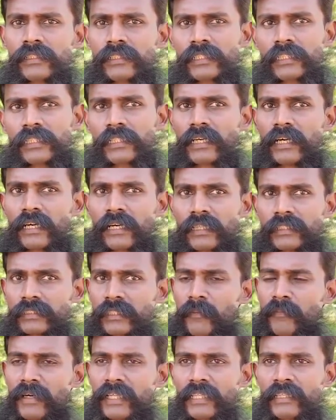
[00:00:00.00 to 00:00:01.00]
இருக்கிறாங்க
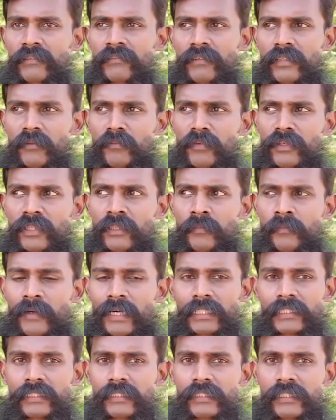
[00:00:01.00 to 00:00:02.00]
சமாதிக்கு வரும்போது
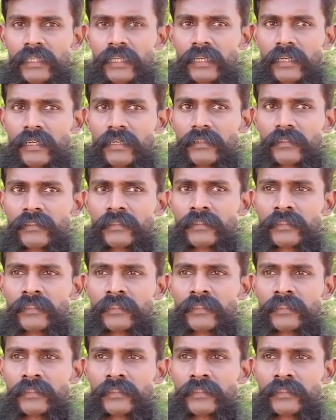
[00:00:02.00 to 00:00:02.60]
பார்த்துருக்குறாங்க